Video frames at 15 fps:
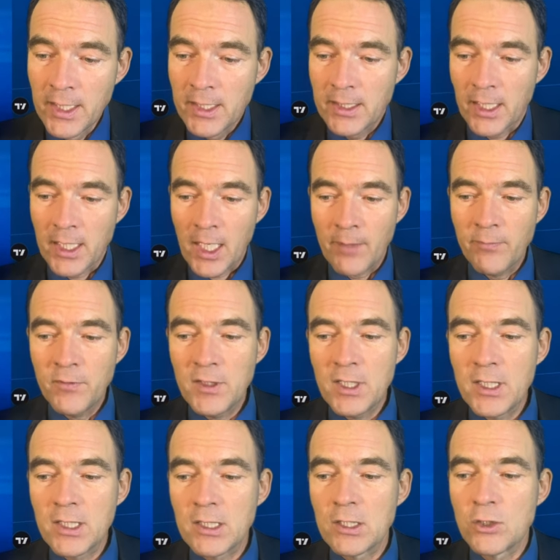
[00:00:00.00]
Dann haben
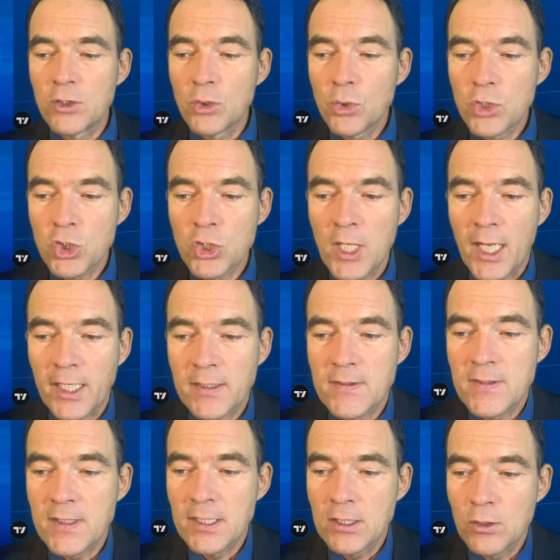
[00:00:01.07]
wir die zyklischen
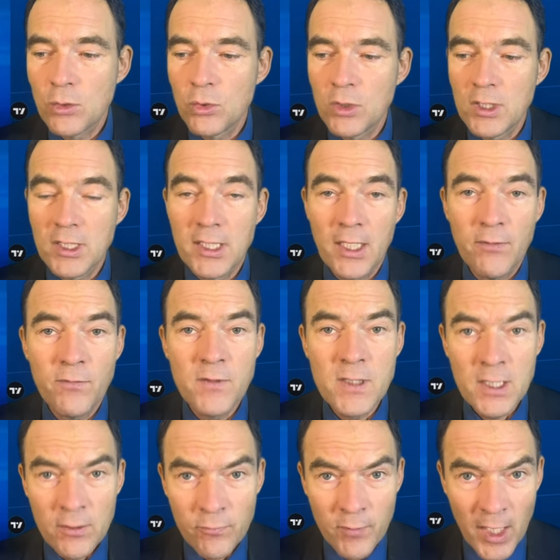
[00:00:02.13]
Aktien und die
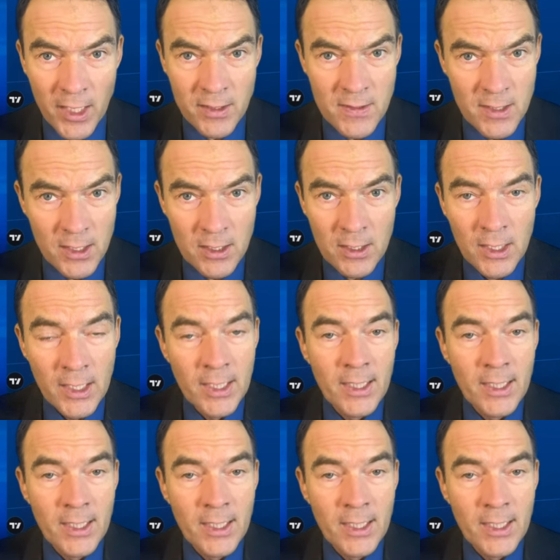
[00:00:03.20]
defensiven Aktien.